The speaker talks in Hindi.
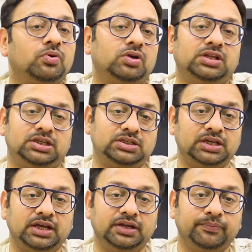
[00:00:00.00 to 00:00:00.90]
बहुत
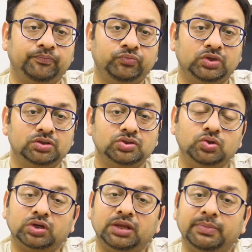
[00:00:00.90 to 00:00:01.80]
अच्छा है
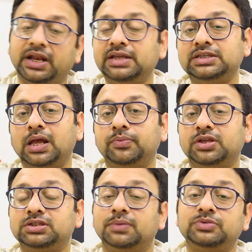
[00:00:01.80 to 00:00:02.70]
जो कि मेरे हिसाब से
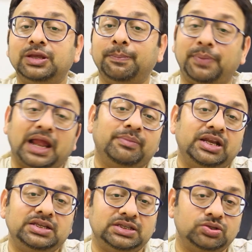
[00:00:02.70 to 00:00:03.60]
सबसे
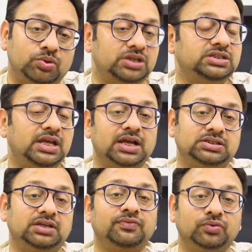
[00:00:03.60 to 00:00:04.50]
प्राइमरी चीज़ होनी चाहिए आज
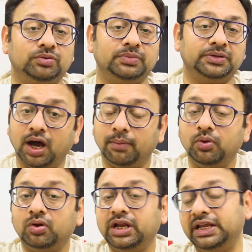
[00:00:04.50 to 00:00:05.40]
के फ़ोन में हम
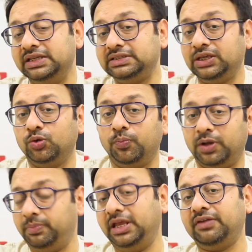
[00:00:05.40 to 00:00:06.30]
लोगों ने इसके
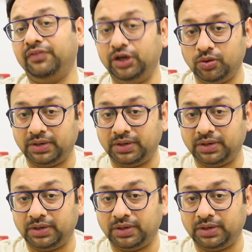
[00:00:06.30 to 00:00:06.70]
ऊपर भी एक वीडियो